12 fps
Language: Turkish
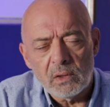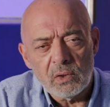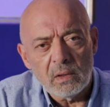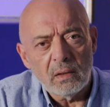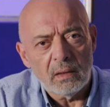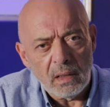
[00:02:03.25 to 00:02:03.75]

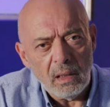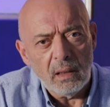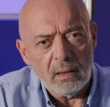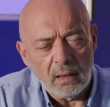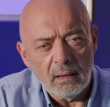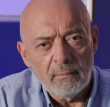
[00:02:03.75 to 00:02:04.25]
için
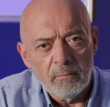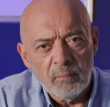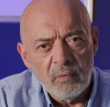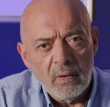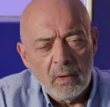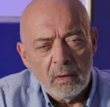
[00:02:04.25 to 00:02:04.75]
değil de
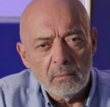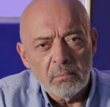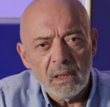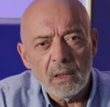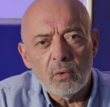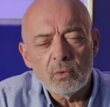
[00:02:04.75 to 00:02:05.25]

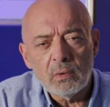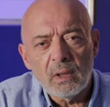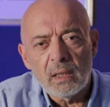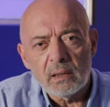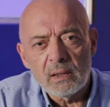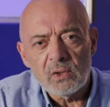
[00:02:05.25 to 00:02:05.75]
bana onun
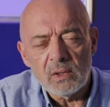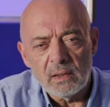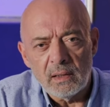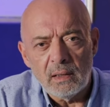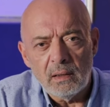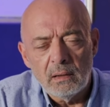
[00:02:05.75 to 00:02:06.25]

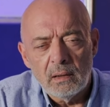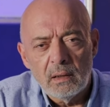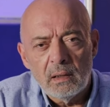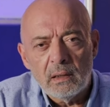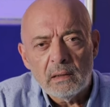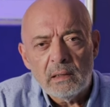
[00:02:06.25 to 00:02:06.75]
haricinde
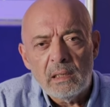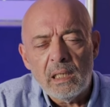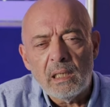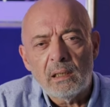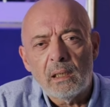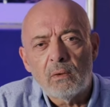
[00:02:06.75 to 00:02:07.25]
ne
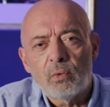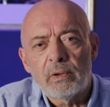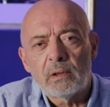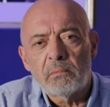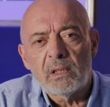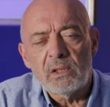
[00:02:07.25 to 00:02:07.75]
kadar
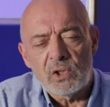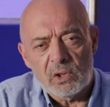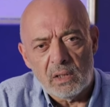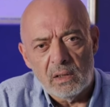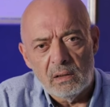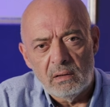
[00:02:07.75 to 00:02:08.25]
kullanma
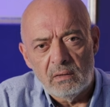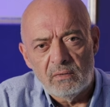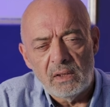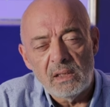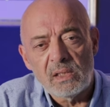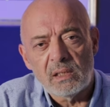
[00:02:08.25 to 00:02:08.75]
iştahı
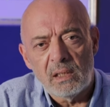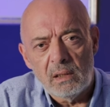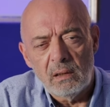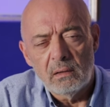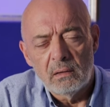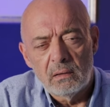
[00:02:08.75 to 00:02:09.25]
ve
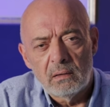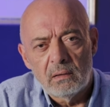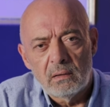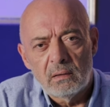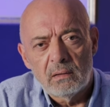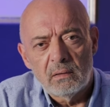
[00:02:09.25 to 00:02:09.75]
isteği
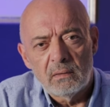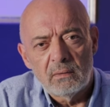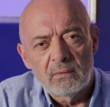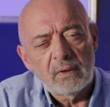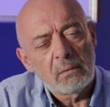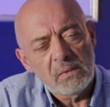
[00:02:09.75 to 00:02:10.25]

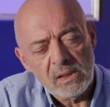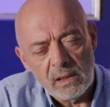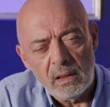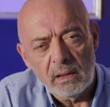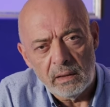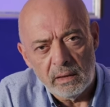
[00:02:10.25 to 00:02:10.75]

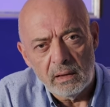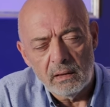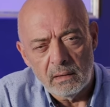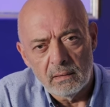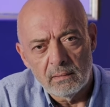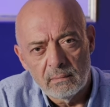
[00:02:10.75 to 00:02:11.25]
vermesiyle
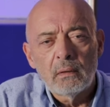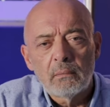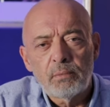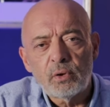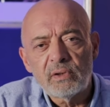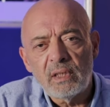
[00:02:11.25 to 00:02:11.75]
ilgiliydi.
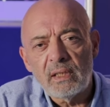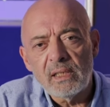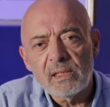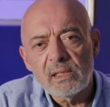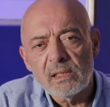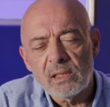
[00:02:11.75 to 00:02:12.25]
Portre
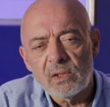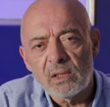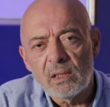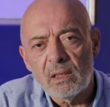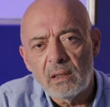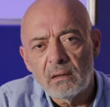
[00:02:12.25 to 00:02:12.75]
lensi
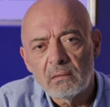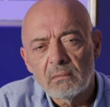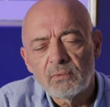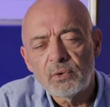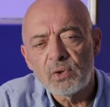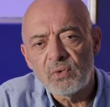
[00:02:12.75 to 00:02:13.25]
seçeneği
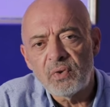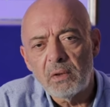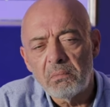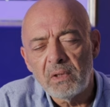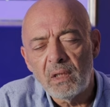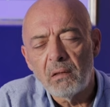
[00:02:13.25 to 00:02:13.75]
Fuji
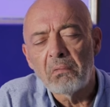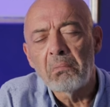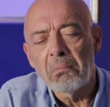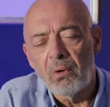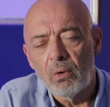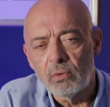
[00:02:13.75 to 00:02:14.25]
filmde
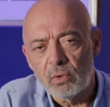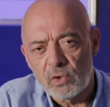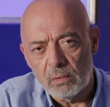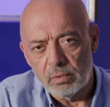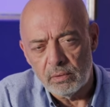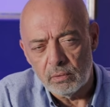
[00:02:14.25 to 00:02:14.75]

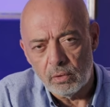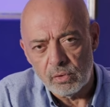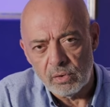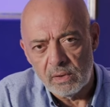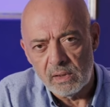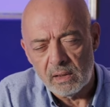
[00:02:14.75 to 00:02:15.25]
oldukça bol
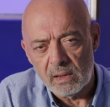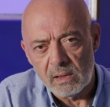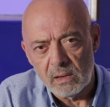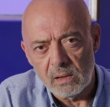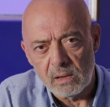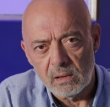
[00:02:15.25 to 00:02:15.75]
doğrusunu
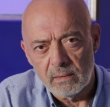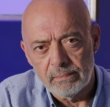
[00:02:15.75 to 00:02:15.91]
isterseniz.